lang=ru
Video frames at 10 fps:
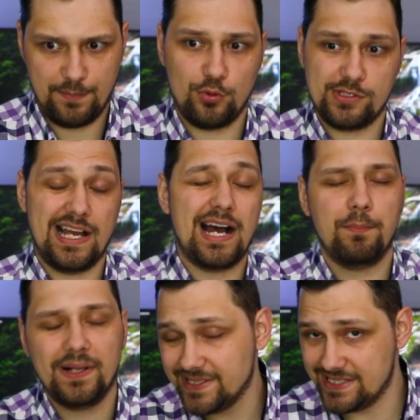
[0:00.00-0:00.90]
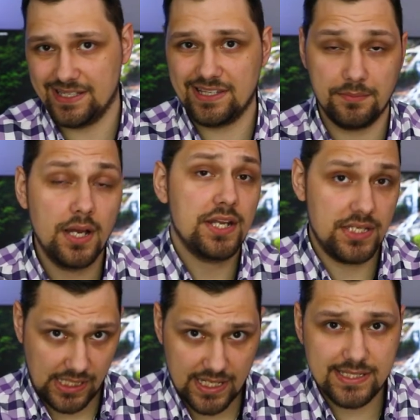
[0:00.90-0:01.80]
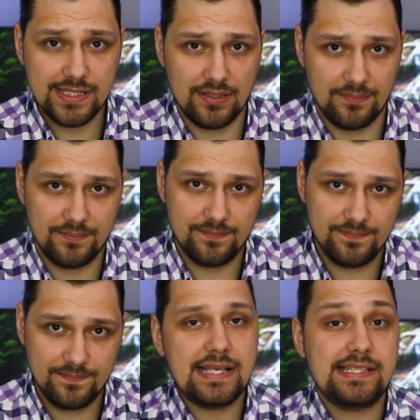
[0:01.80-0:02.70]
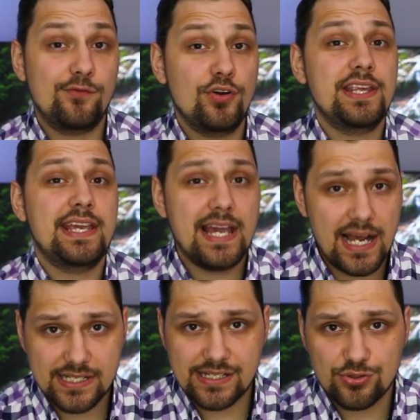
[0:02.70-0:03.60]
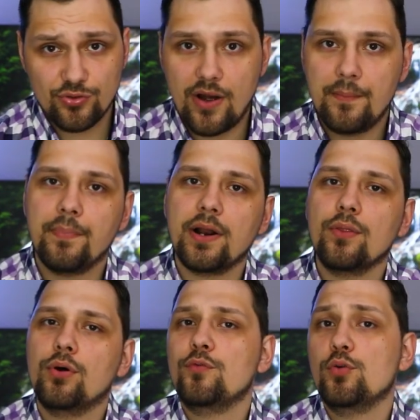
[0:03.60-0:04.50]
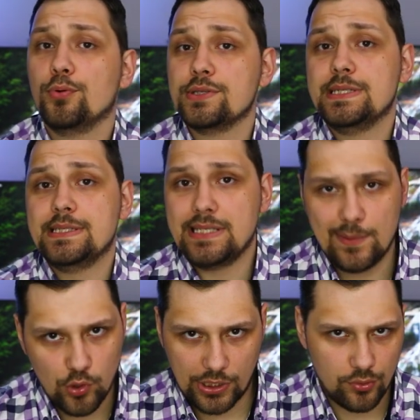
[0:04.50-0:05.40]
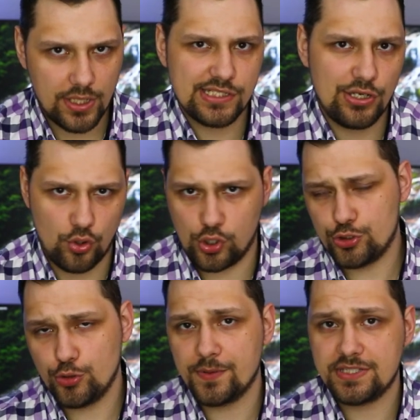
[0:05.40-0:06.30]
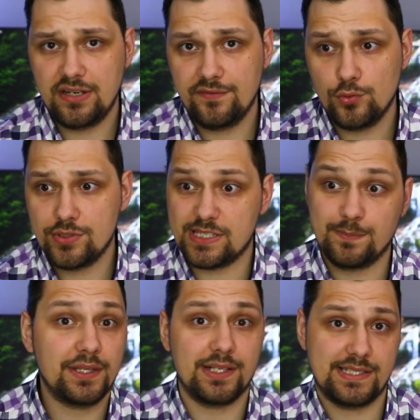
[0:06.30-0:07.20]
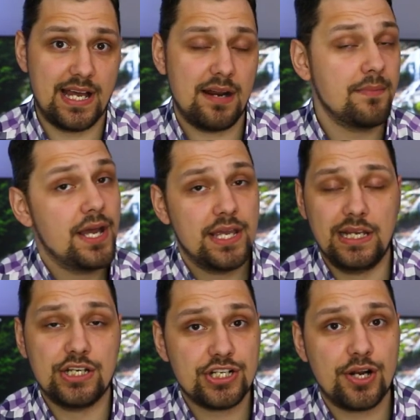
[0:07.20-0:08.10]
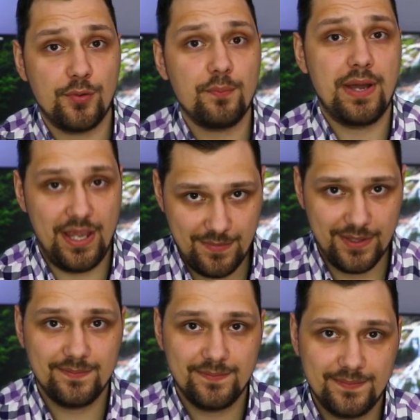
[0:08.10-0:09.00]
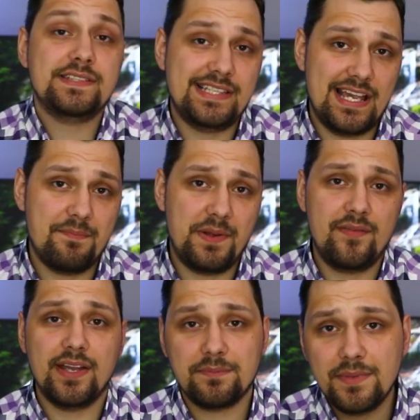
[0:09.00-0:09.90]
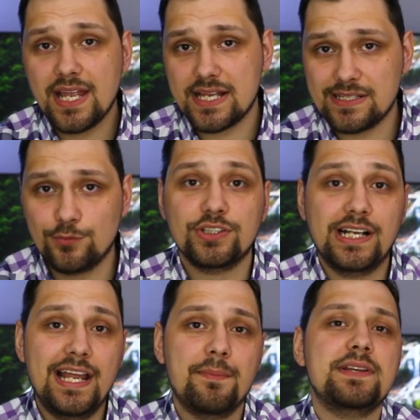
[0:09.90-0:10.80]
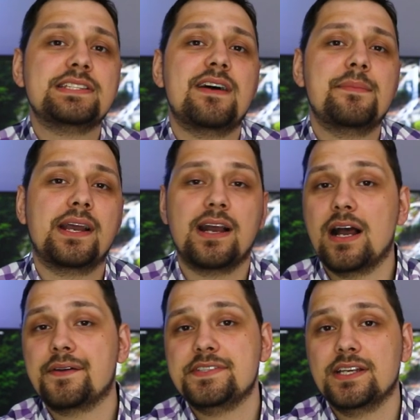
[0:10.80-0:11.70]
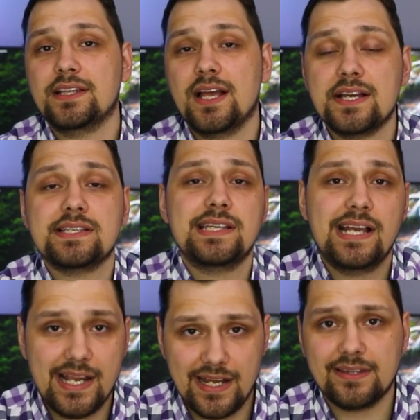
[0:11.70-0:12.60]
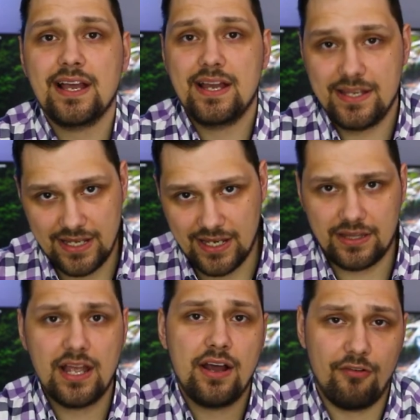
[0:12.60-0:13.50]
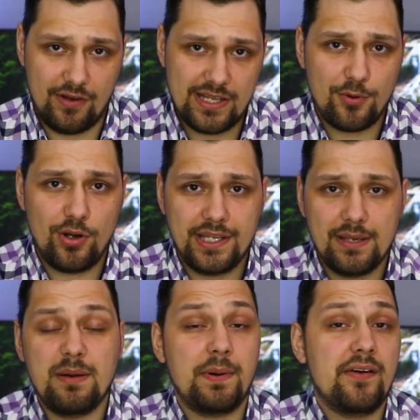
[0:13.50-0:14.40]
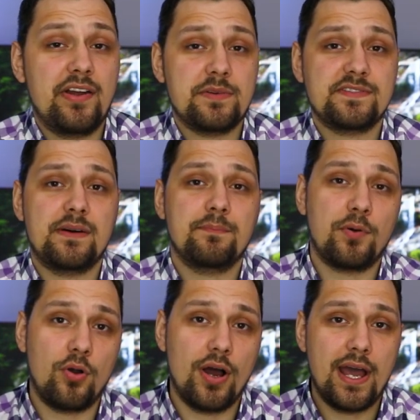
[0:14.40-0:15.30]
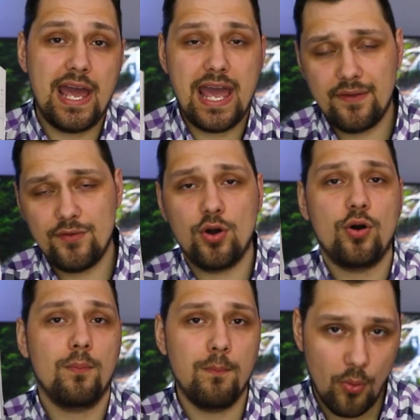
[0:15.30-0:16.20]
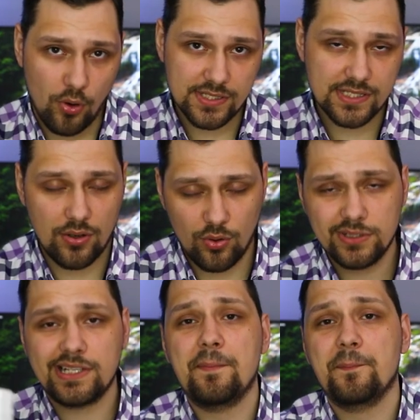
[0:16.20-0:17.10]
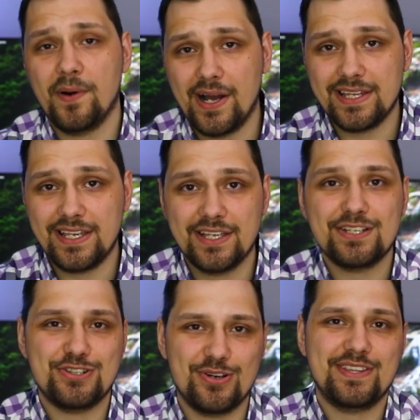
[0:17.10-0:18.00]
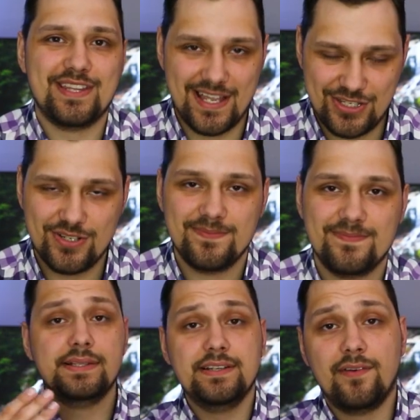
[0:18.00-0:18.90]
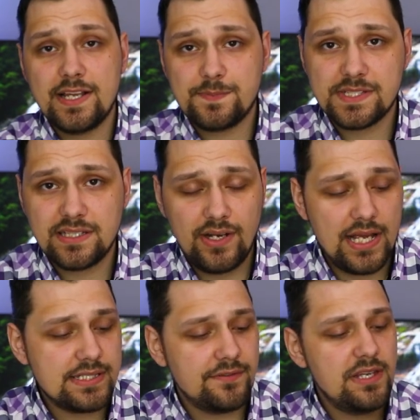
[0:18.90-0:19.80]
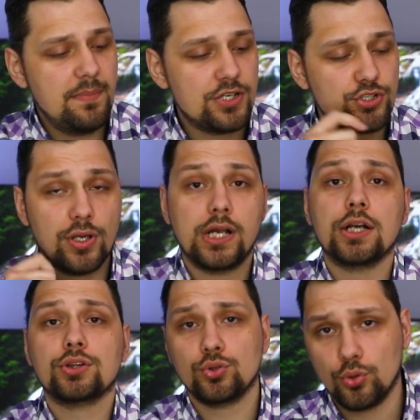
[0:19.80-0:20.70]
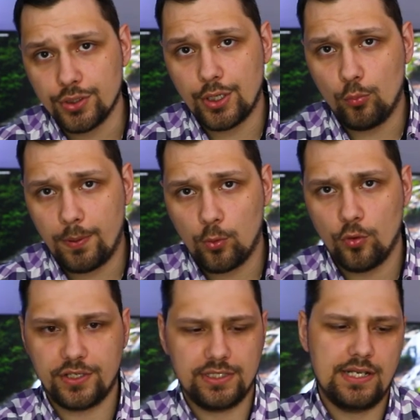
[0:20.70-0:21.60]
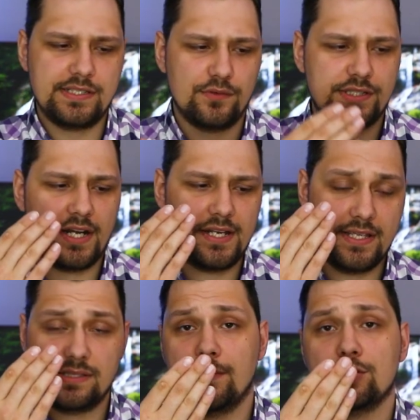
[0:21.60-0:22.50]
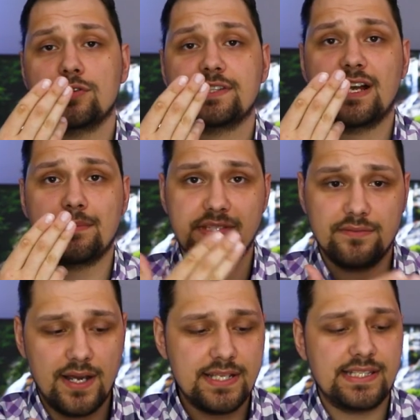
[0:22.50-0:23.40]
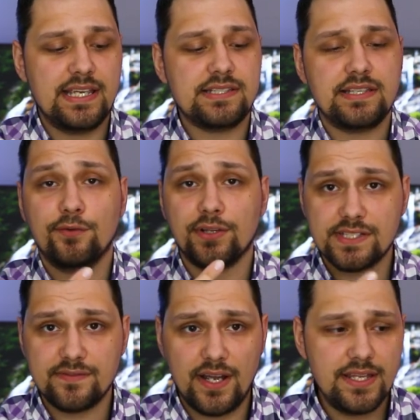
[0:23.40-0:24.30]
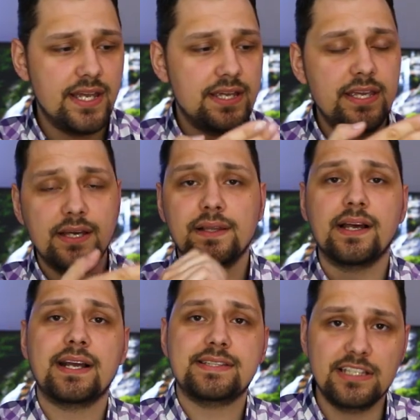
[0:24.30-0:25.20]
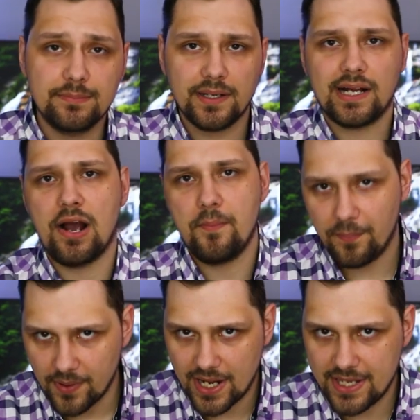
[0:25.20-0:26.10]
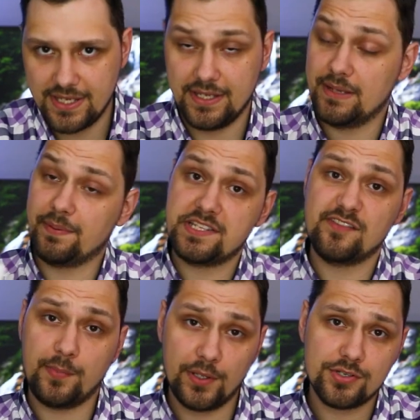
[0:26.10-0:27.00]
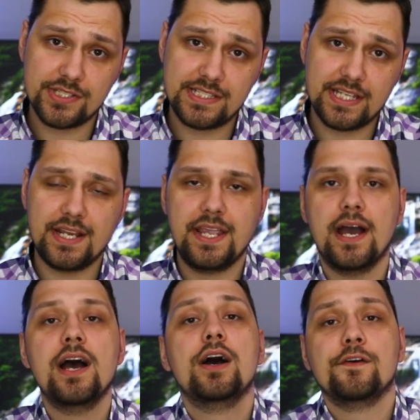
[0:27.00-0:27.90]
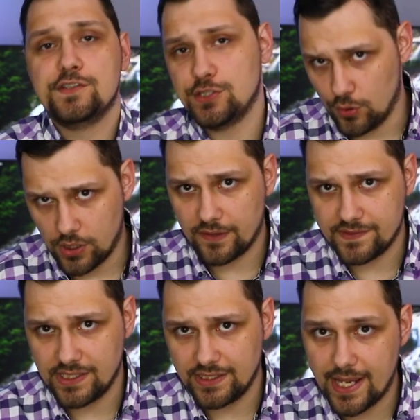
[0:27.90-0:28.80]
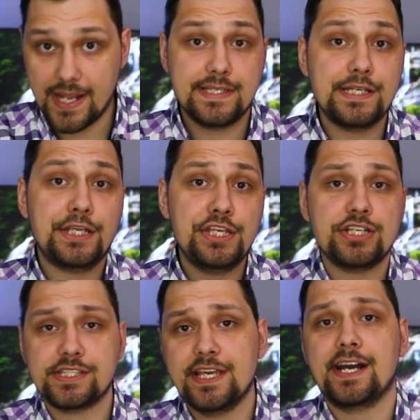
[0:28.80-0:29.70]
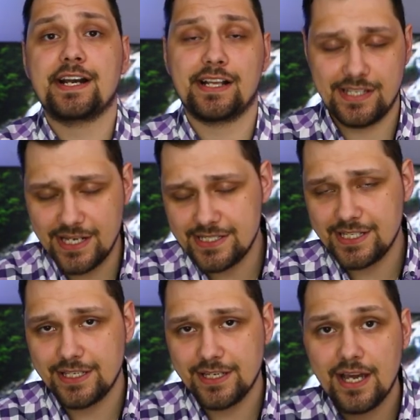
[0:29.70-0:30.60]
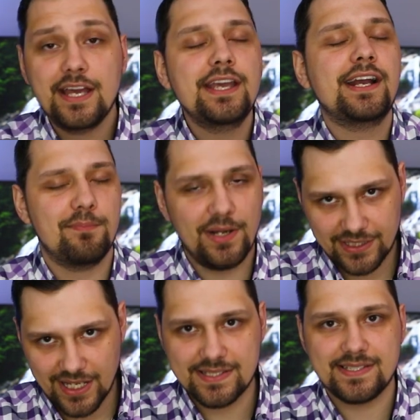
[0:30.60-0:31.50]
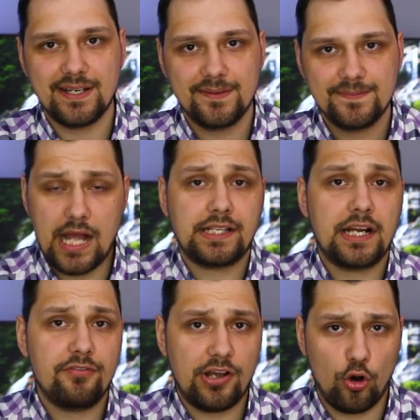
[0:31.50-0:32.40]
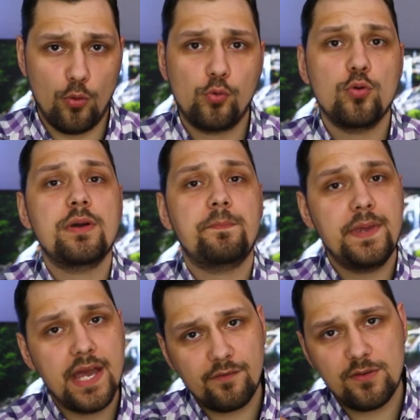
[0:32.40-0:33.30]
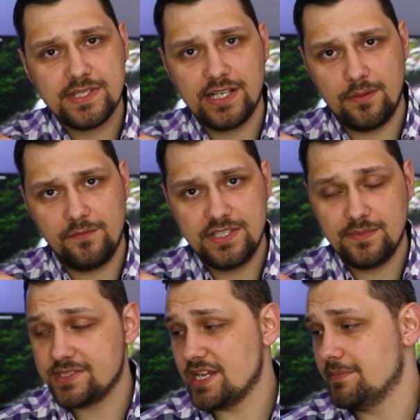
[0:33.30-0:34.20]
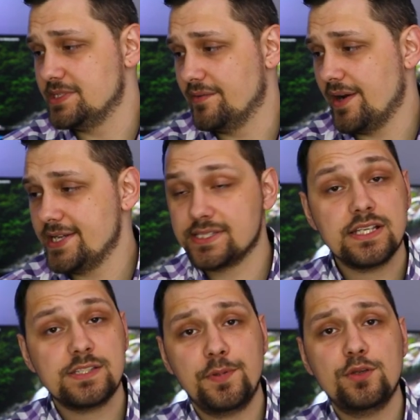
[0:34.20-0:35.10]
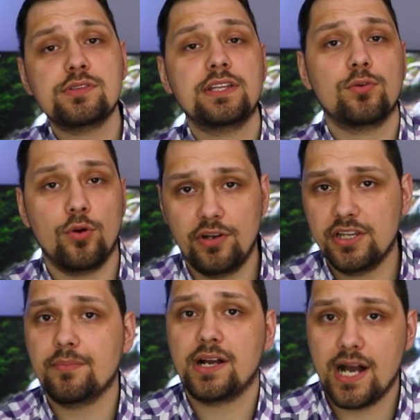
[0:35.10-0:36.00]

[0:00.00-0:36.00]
и просто обалденным никотином. А сегодня я расскажу вам про новую подсистему, которая с легкостью посоревнуется с Battlestar или Sharon Baby. Всем привет, меня зовут Глеб и с вами, как всегда, сигарет нет. В этом ролике мы поговорим с вами про Avio Box от компании Joytech. Девайс поставляется в небольшой картонной упаковке. На лицевой стороне изображен сам девайс, есть его название и логотип компании. На противоположной стороне все как всегда. Технические характеристики и комплектация. Открыв коробку, мы первым делом видим сам девайс с предустановленным